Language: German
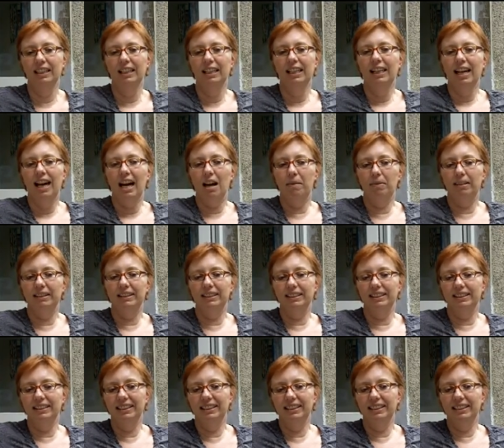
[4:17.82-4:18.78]
Aber es
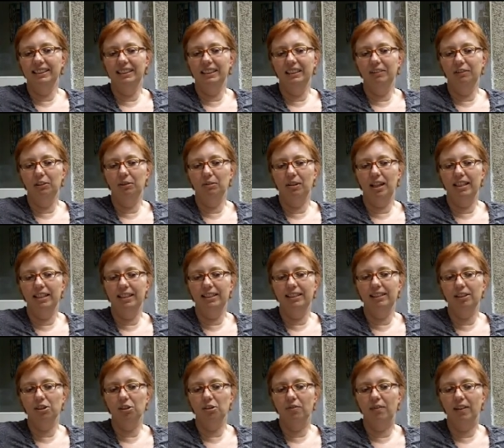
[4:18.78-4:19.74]
ist nicht
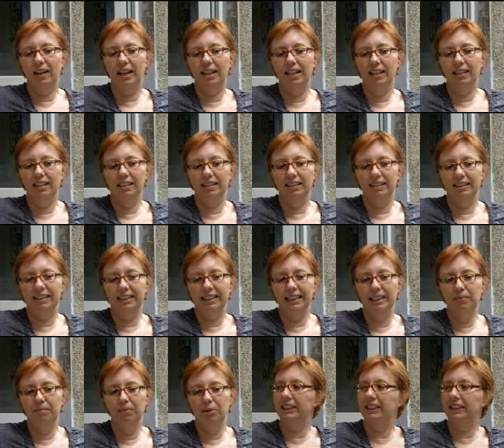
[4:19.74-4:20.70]
individualistisch, weil es
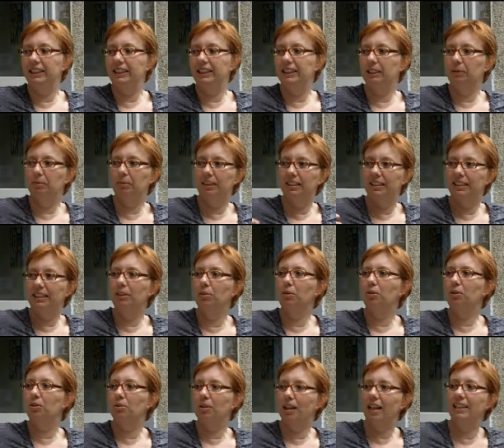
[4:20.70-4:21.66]
eben durch die
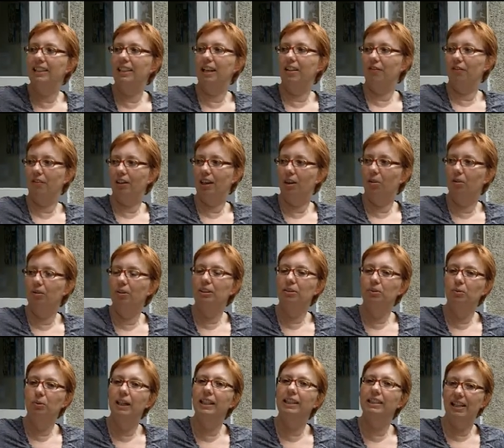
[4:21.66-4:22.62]
Beziehung zu anderen Frauen
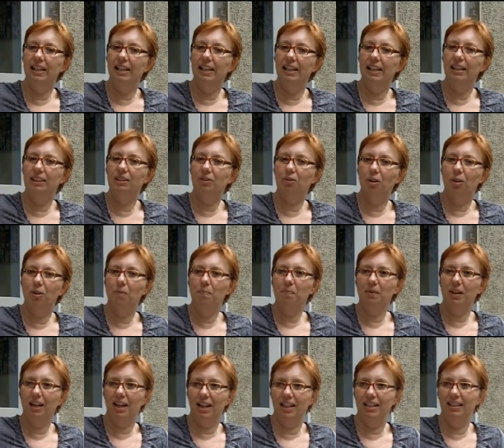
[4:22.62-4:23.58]
nur in die Welt kommen
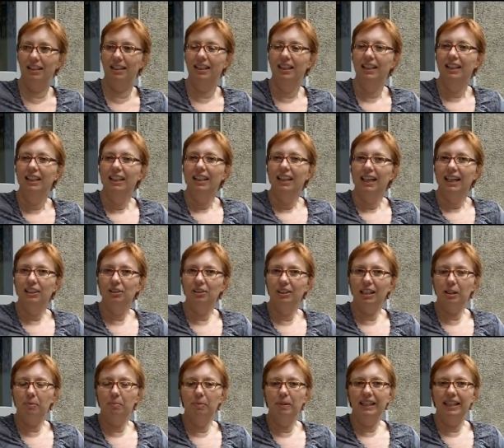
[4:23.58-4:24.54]
kann. Also
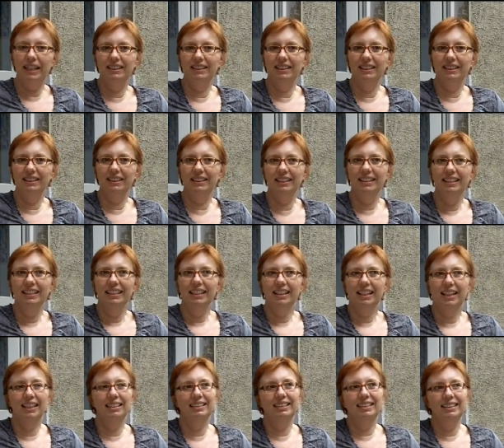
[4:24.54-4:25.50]
das Begehren
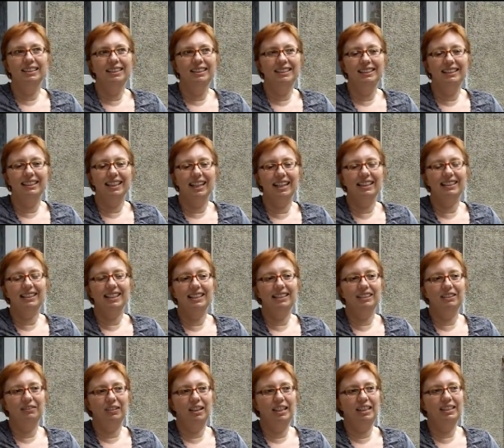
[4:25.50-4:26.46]
kann sich nicht direkt an
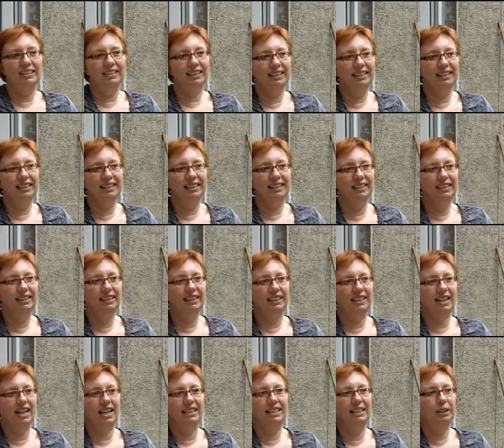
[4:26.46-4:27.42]
die Welt richten. Ich
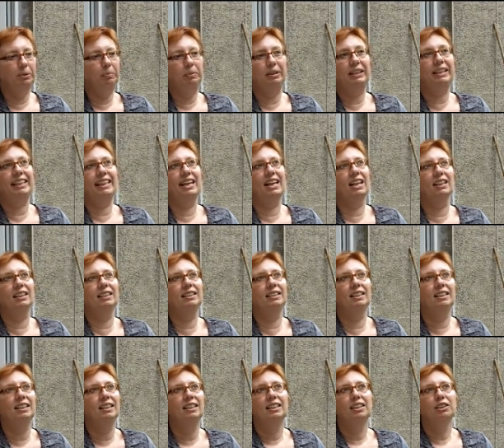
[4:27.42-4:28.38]
kann nicht begehren,
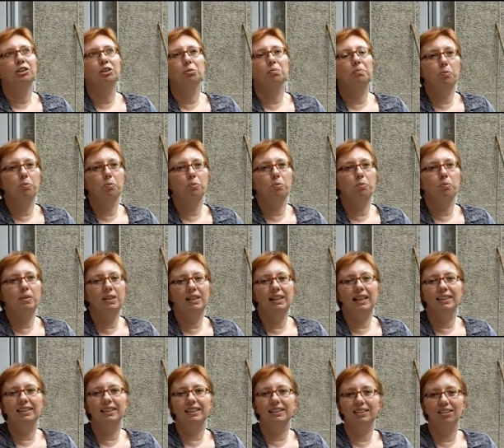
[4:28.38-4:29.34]
zum Beispiel,
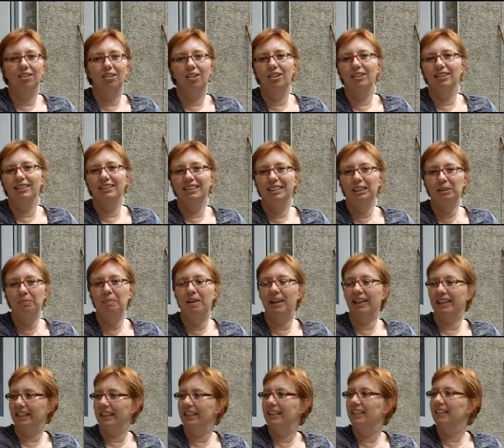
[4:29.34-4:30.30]
dass es heute nicht mehr
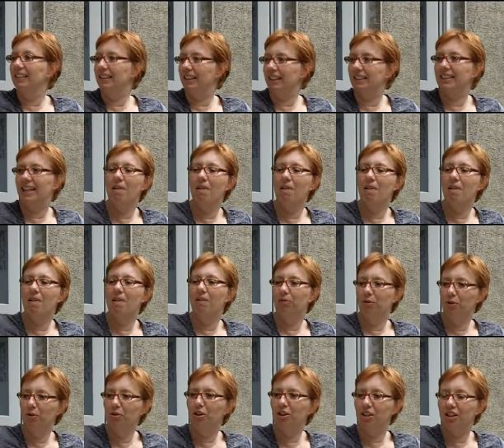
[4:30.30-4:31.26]
regnet, das kann ich mir
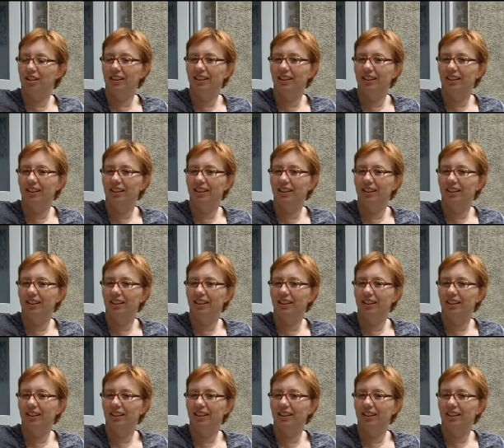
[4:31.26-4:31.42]
wünschen,